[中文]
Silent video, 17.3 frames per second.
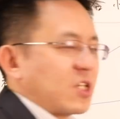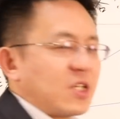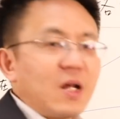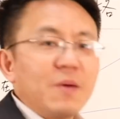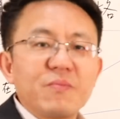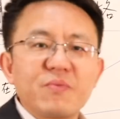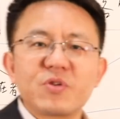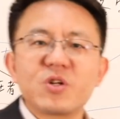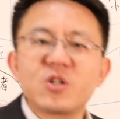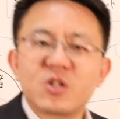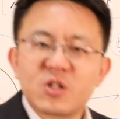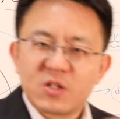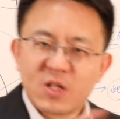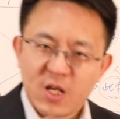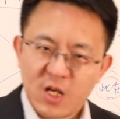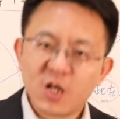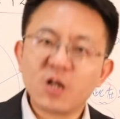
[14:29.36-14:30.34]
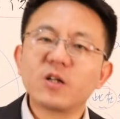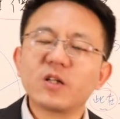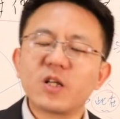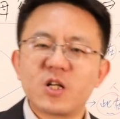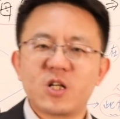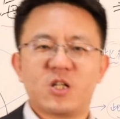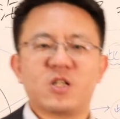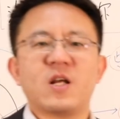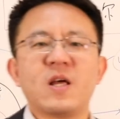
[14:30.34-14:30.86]
际上不是指的一个个的
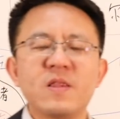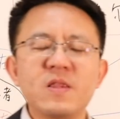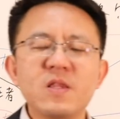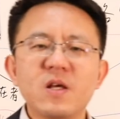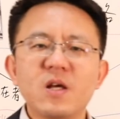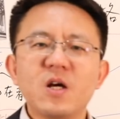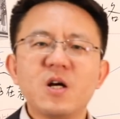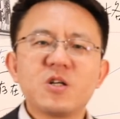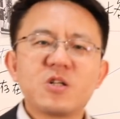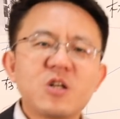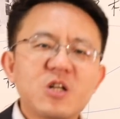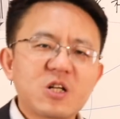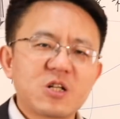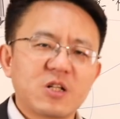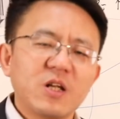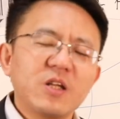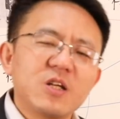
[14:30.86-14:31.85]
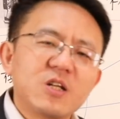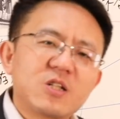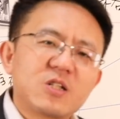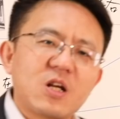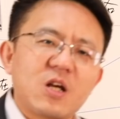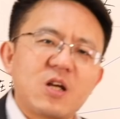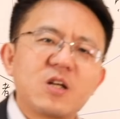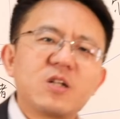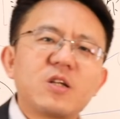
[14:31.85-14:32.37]
人，是指的你
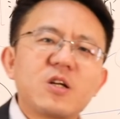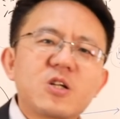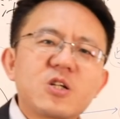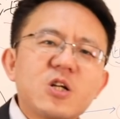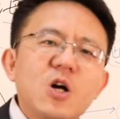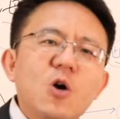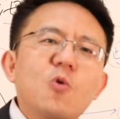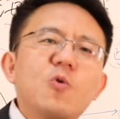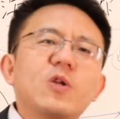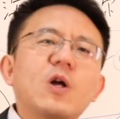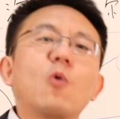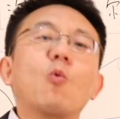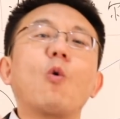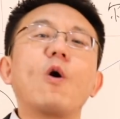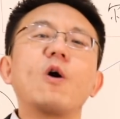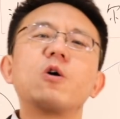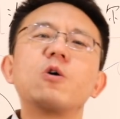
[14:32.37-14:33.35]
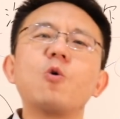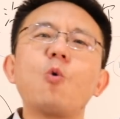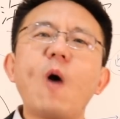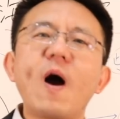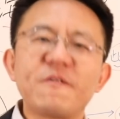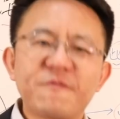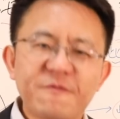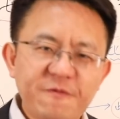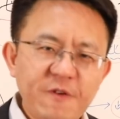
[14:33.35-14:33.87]
整个的社会的文
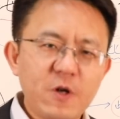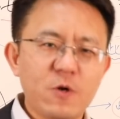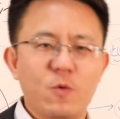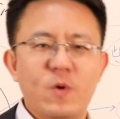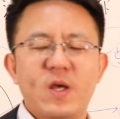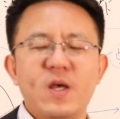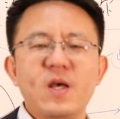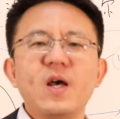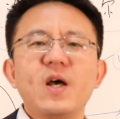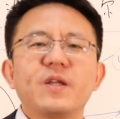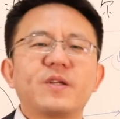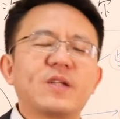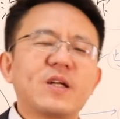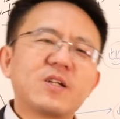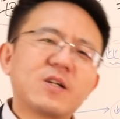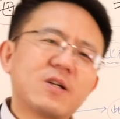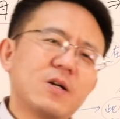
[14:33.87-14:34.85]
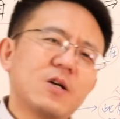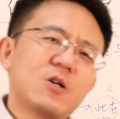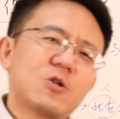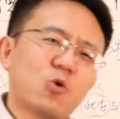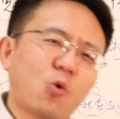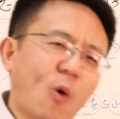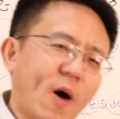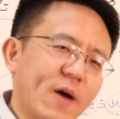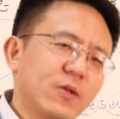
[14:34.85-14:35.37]
化氛围，你的这个
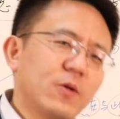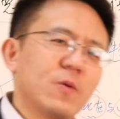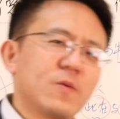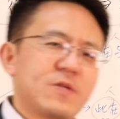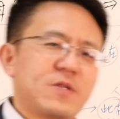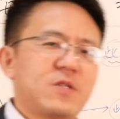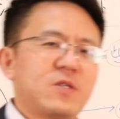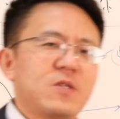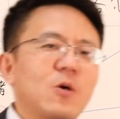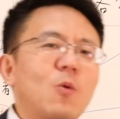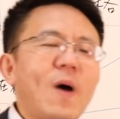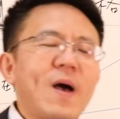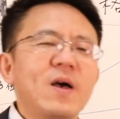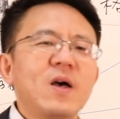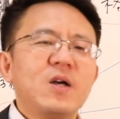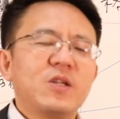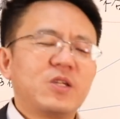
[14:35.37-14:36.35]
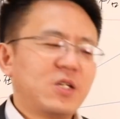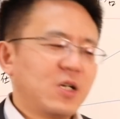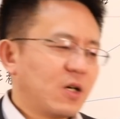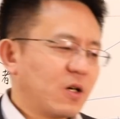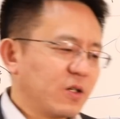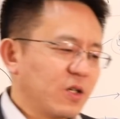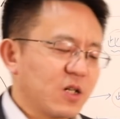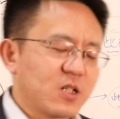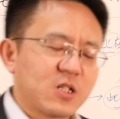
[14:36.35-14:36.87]
传统习惯，你
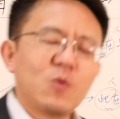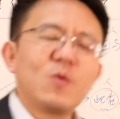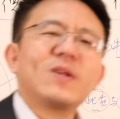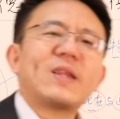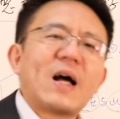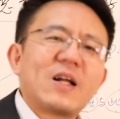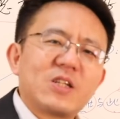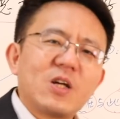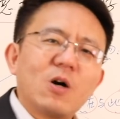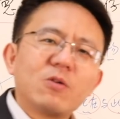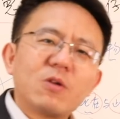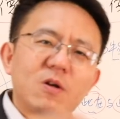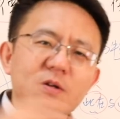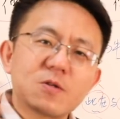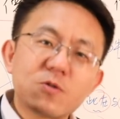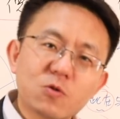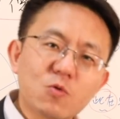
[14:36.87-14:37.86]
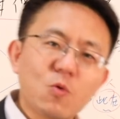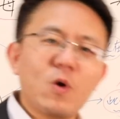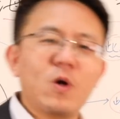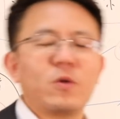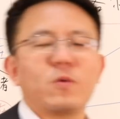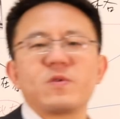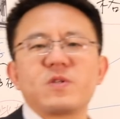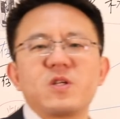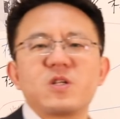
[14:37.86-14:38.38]
和你周围打交道的所有
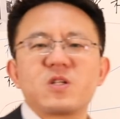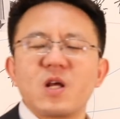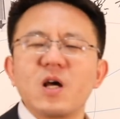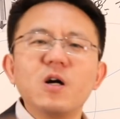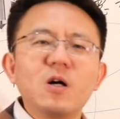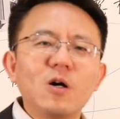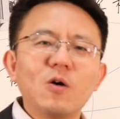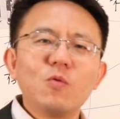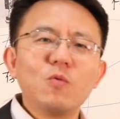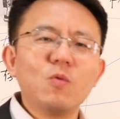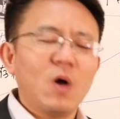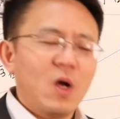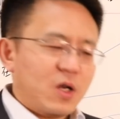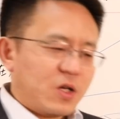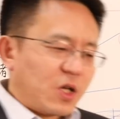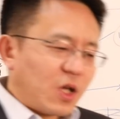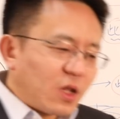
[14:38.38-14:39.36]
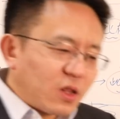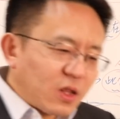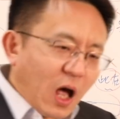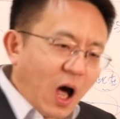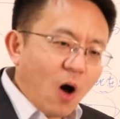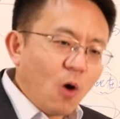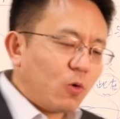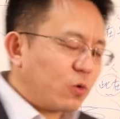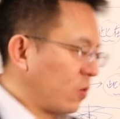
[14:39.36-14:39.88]
东西，人和物这一
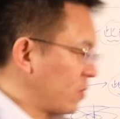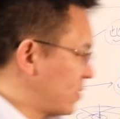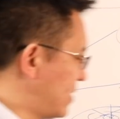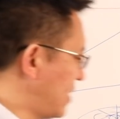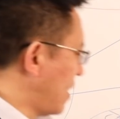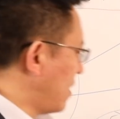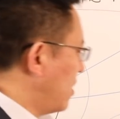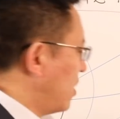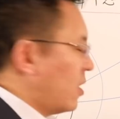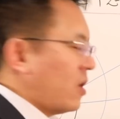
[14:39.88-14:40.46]
套东西，